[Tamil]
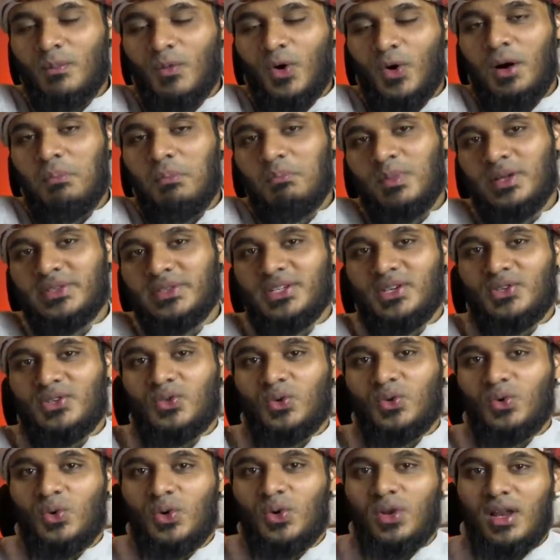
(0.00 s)
முஹம்மது
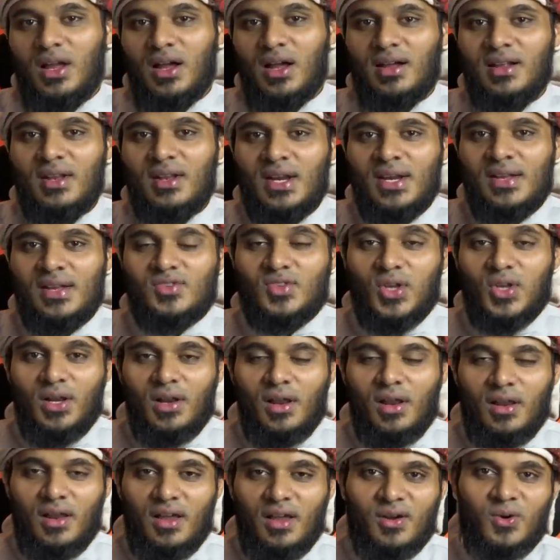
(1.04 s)
ரசூலுல்லா
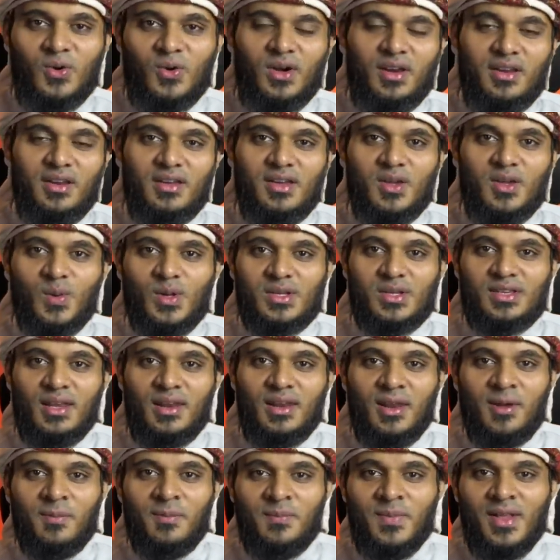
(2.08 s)
சல்லல்லாஹு அலிஹி
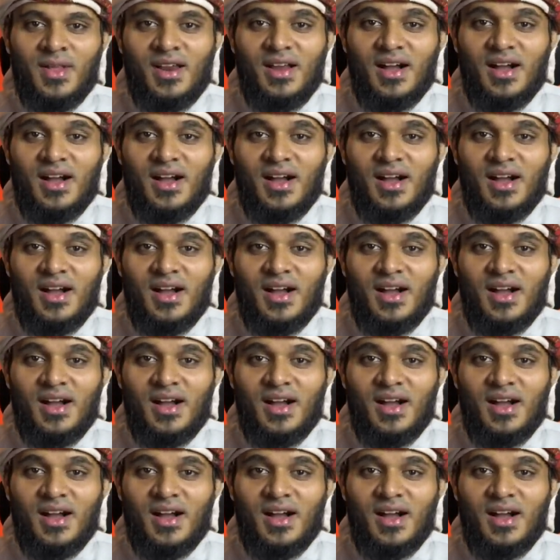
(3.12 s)
வசல்லம்